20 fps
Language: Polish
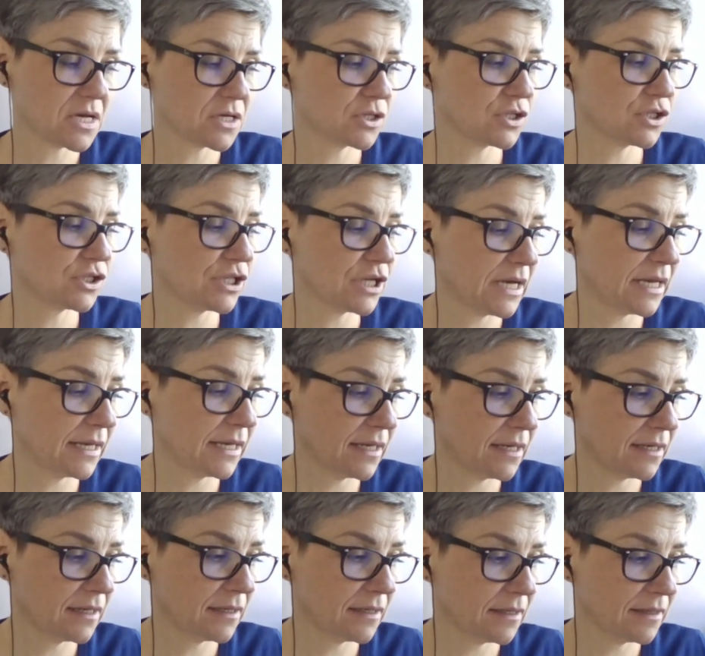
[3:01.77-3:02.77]
że
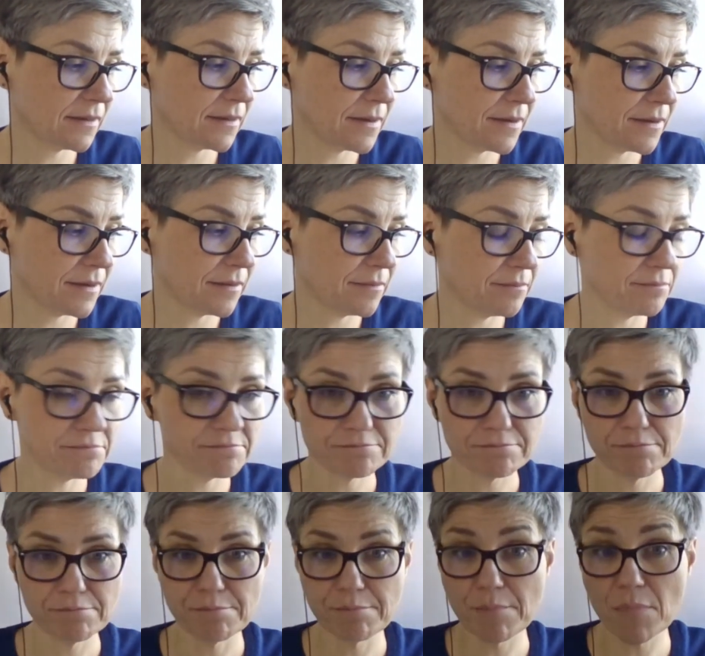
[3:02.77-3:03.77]

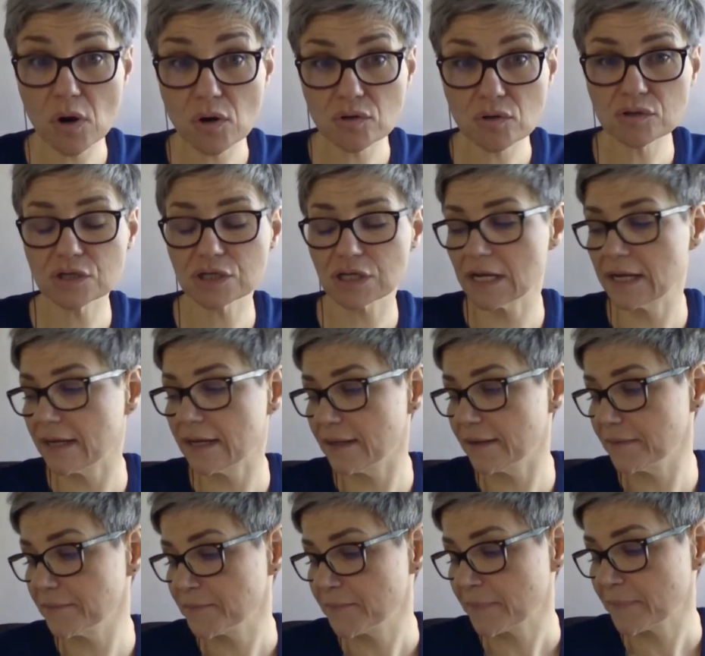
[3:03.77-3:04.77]

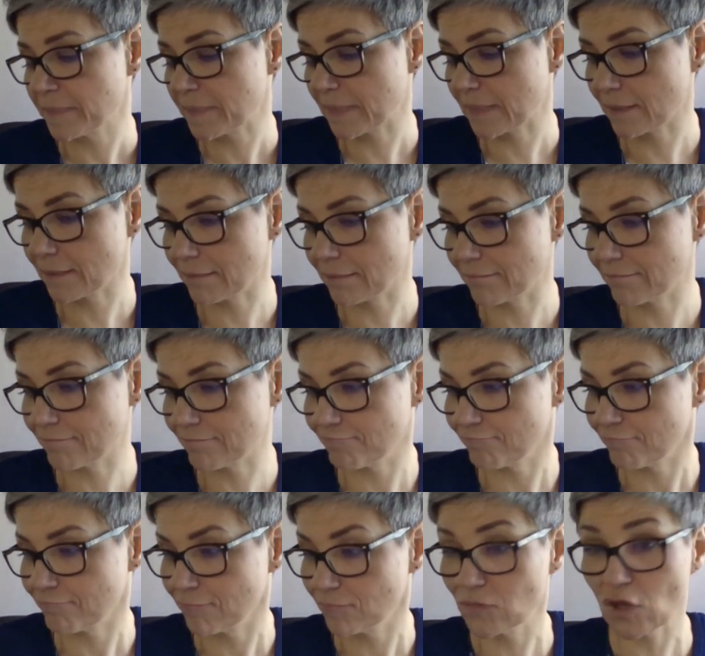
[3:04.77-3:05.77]
może mm,